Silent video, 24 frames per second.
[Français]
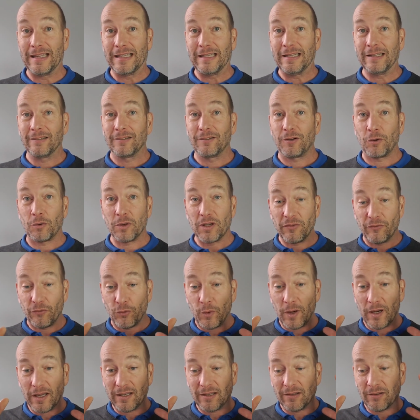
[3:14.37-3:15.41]
Donc il
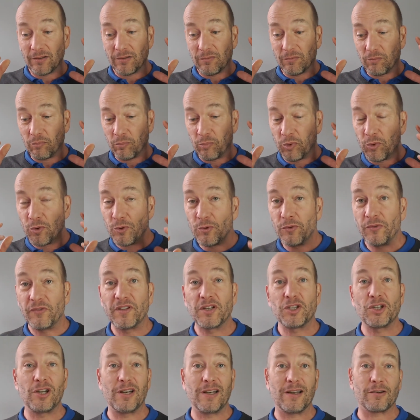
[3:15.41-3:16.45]
faut être plus
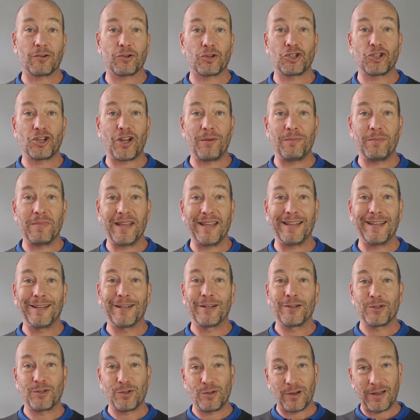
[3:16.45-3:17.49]
vigilant que jamais
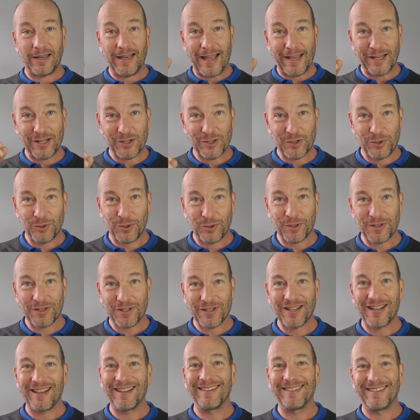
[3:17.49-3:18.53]
sur la
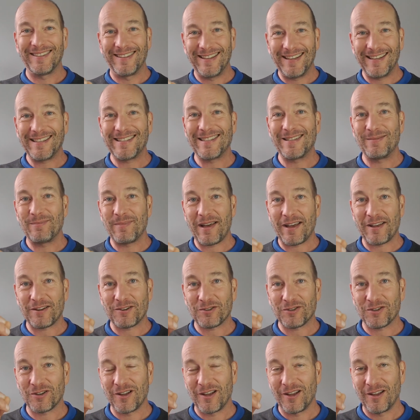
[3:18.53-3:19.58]
source des
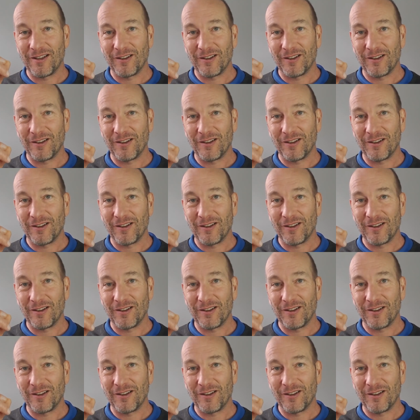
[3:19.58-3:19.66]
images